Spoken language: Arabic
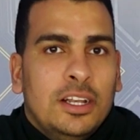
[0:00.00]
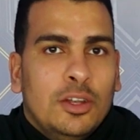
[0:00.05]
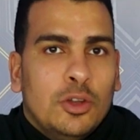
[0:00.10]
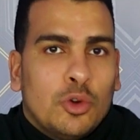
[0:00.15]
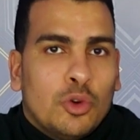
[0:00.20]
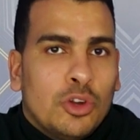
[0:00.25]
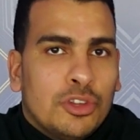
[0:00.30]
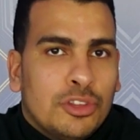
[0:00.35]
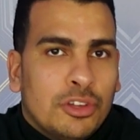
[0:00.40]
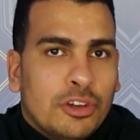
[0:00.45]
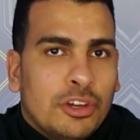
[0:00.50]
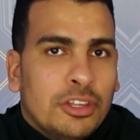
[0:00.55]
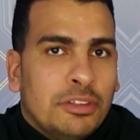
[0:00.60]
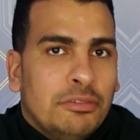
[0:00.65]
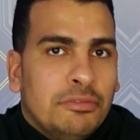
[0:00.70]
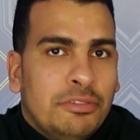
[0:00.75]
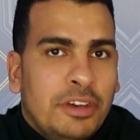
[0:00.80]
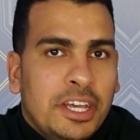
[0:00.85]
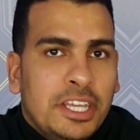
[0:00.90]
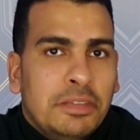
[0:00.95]
لكره القدم
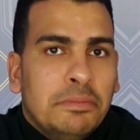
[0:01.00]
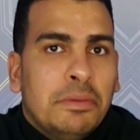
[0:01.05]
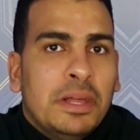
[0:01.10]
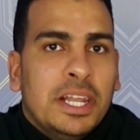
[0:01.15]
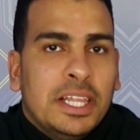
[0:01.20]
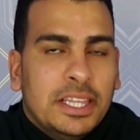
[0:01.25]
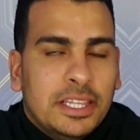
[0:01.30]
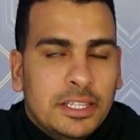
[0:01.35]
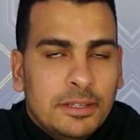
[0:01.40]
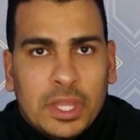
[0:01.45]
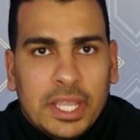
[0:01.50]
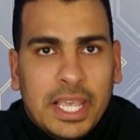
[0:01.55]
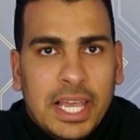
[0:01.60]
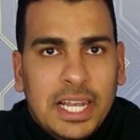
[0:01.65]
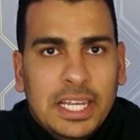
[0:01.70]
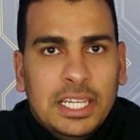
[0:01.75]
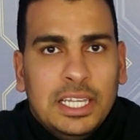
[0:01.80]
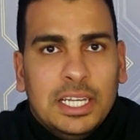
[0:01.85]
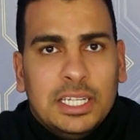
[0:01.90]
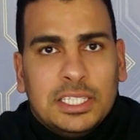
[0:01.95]
في اي بلد
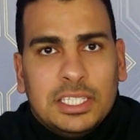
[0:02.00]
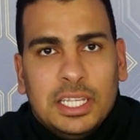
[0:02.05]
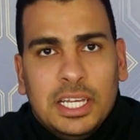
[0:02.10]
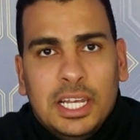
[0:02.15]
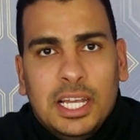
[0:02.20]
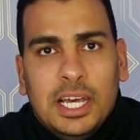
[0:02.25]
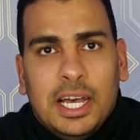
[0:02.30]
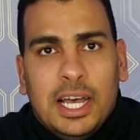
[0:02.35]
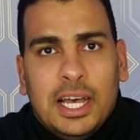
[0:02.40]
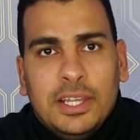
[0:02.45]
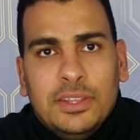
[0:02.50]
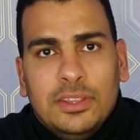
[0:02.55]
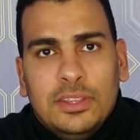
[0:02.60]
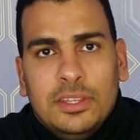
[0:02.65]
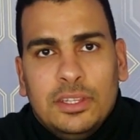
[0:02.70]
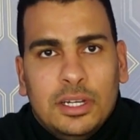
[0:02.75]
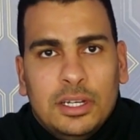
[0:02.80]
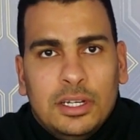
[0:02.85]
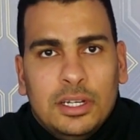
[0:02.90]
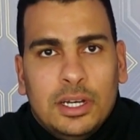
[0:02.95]
جالي اسئله
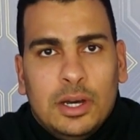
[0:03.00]
عن آه،